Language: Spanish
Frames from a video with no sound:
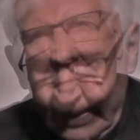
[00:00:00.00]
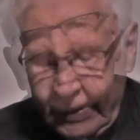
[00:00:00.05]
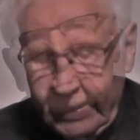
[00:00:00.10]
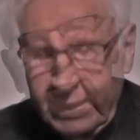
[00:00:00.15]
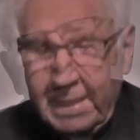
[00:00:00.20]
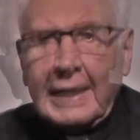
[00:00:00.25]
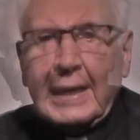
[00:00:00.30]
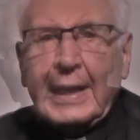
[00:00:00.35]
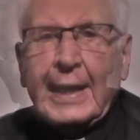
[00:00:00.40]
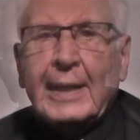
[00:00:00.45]

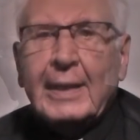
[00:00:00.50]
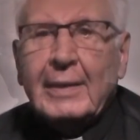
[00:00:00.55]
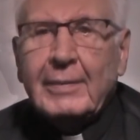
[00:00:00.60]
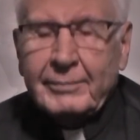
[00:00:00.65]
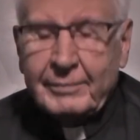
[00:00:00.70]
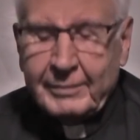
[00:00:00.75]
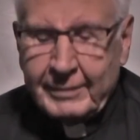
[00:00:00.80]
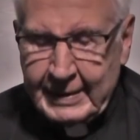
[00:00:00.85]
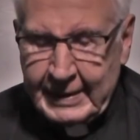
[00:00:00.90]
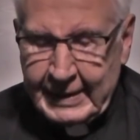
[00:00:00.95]
Eh,
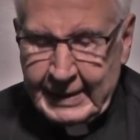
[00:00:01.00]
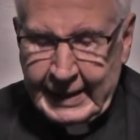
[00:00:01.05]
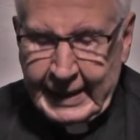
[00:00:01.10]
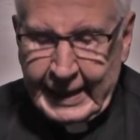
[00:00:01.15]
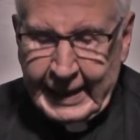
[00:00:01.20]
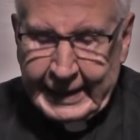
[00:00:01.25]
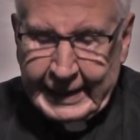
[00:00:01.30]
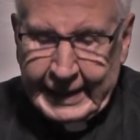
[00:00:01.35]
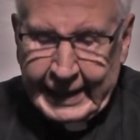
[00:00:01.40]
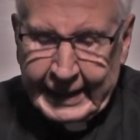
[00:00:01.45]

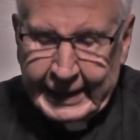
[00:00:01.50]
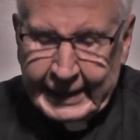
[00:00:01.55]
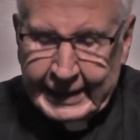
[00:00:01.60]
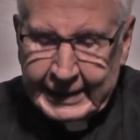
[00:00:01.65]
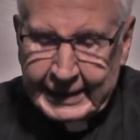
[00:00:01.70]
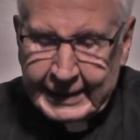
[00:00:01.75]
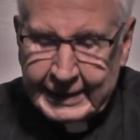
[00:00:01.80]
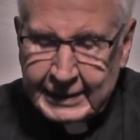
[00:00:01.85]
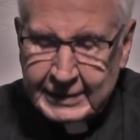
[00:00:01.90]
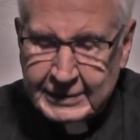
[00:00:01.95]
en
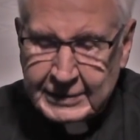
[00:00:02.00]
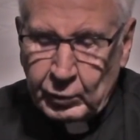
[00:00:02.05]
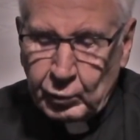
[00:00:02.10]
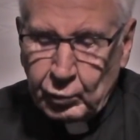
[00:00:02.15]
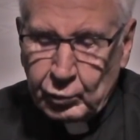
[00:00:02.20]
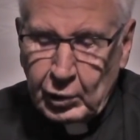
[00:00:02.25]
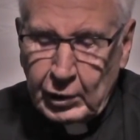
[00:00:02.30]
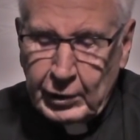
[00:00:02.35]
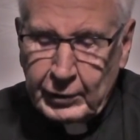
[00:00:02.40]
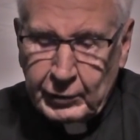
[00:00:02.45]
el
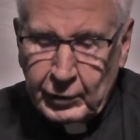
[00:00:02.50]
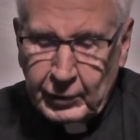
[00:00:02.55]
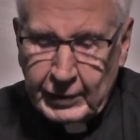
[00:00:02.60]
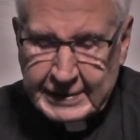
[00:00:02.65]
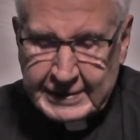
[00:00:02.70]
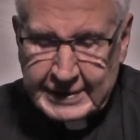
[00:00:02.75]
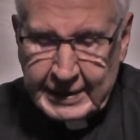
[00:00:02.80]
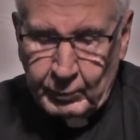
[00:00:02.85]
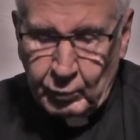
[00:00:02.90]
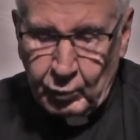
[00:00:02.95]
segundo libro de
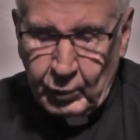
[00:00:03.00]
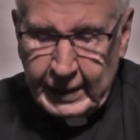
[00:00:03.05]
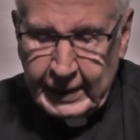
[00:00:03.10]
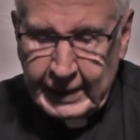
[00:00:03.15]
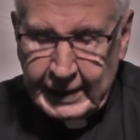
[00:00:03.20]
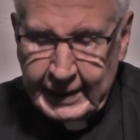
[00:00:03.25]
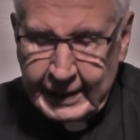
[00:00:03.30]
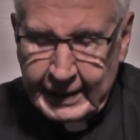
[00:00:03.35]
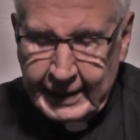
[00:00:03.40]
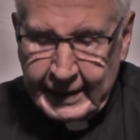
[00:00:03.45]
Samuel,